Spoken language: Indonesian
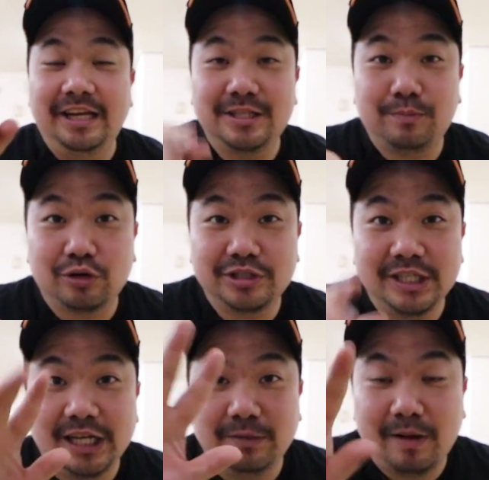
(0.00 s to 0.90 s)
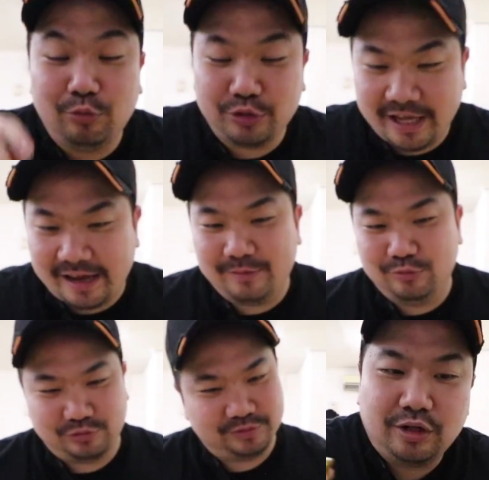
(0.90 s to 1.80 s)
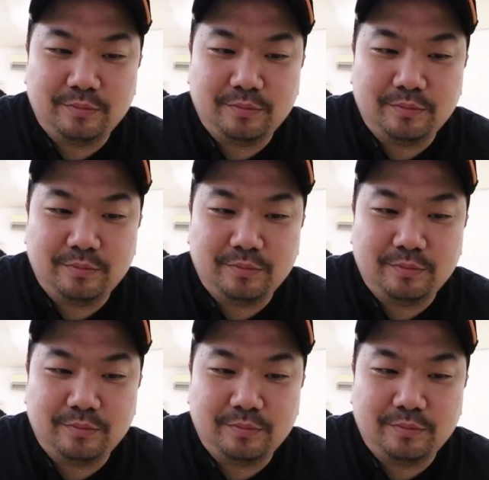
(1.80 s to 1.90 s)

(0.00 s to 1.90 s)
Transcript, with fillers: ini seporsi 53 ribu